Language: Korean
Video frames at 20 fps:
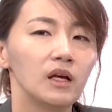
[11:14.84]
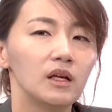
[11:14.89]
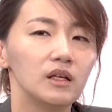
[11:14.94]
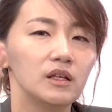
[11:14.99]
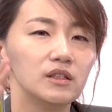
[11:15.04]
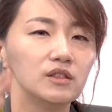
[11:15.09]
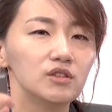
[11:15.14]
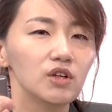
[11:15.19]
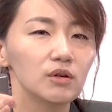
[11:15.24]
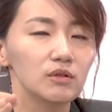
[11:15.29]

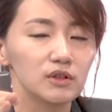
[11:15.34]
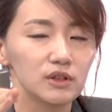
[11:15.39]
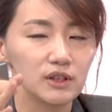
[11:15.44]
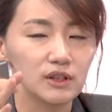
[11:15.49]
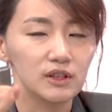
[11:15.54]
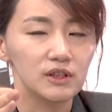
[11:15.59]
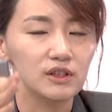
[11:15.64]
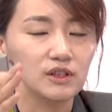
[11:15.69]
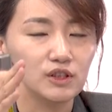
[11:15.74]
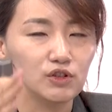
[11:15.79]
이,
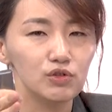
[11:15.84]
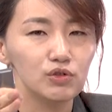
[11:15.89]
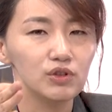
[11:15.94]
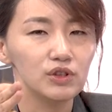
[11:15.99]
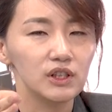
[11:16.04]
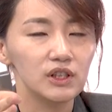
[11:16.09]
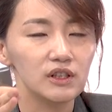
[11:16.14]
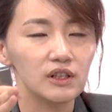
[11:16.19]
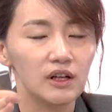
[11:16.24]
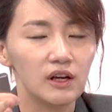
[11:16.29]
이
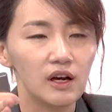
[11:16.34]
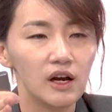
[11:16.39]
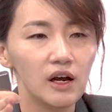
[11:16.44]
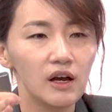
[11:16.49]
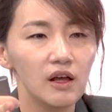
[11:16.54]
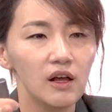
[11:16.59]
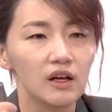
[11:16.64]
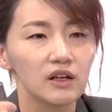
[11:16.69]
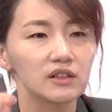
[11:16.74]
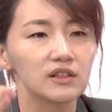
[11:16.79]
순위인 애가
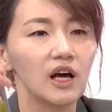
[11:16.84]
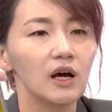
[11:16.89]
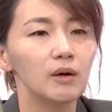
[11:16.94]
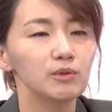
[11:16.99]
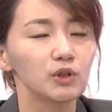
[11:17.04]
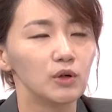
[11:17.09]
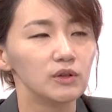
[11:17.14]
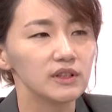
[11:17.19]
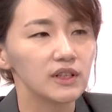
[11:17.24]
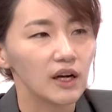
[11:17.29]
그 다음
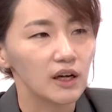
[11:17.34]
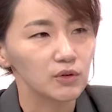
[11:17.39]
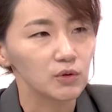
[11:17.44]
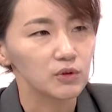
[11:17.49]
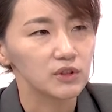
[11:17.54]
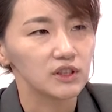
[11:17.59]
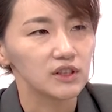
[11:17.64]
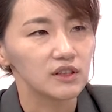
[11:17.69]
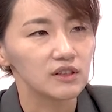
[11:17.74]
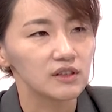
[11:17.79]
절차가 또
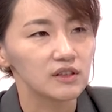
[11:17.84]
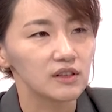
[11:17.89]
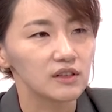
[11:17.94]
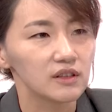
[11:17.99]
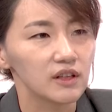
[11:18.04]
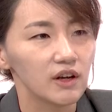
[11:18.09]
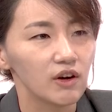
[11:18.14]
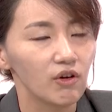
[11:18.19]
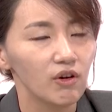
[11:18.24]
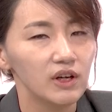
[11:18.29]

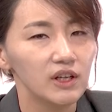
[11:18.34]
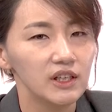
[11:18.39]
진행되잖아요.